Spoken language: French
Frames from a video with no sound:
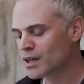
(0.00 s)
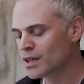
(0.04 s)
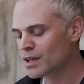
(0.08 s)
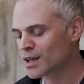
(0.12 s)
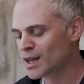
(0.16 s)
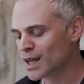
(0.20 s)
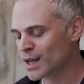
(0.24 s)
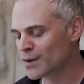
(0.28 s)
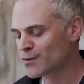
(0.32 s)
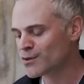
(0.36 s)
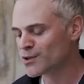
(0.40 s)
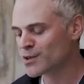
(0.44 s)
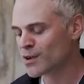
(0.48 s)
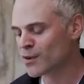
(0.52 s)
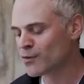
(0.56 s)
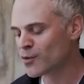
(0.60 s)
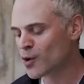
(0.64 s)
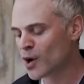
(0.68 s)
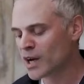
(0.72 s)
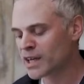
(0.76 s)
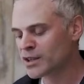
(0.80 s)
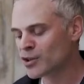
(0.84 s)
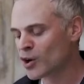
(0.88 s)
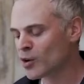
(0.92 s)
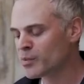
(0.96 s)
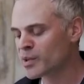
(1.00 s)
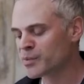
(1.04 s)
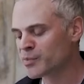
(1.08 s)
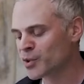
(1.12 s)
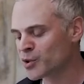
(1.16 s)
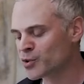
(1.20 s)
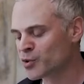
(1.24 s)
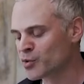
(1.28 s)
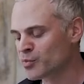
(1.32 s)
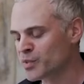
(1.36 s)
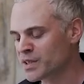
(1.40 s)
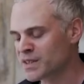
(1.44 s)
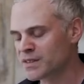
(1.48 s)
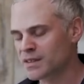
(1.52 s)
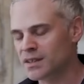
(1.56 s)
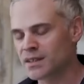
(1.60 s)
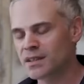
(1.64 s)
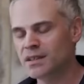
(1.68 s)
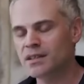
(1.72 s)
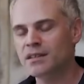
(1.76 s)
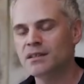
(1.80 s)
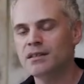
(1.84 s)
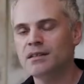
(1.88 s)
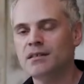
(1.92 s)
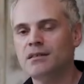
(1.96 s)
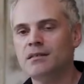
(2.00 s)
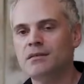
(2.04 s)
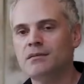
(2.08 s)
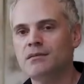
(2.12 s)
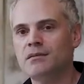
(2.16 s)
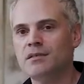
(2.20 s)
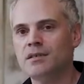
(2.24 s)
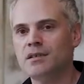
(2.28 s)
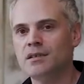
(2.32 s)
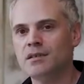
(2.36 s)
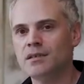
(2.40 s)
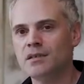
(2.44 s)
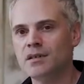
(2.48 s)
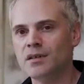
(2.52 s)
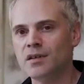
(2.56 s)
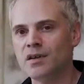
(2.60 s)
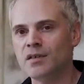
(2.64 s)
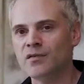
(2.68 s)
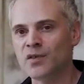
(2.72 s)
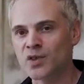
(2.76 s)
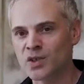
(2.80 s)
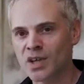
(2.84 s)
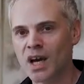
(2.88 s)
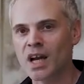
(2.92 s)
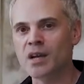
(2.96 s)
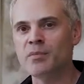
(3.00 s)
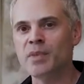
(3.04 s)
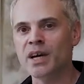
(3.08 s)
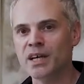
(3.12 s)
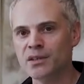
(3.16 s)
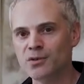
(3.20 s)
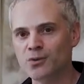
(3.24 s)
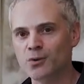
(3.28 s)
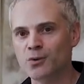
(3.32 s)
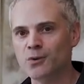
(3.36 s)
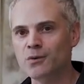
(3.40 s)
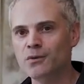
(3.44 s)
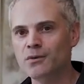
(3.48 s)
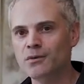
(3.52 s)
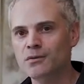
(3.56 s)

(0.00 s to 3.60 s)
et vous envoie énormément de baisers. Votre Alberto.